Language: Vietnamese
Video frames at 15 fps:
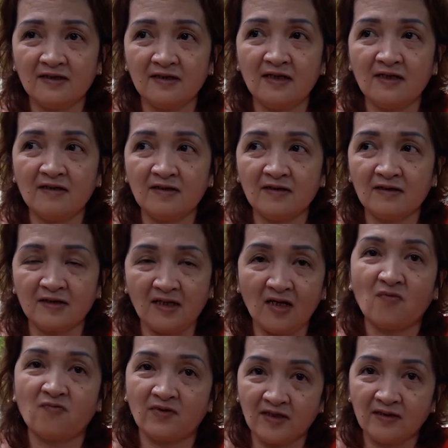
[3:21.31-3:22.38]
nên người ta
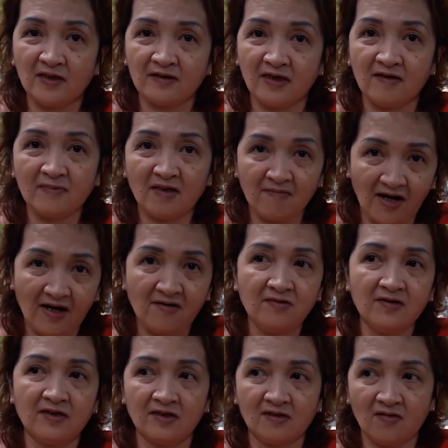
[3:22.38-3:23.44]
lục ra, người ta tìm, người ta
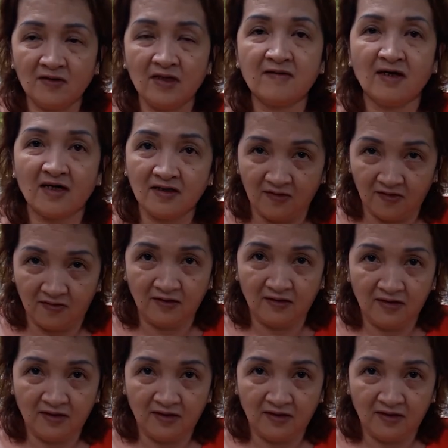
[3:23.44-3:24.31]
báo thì có tìm ra rồi.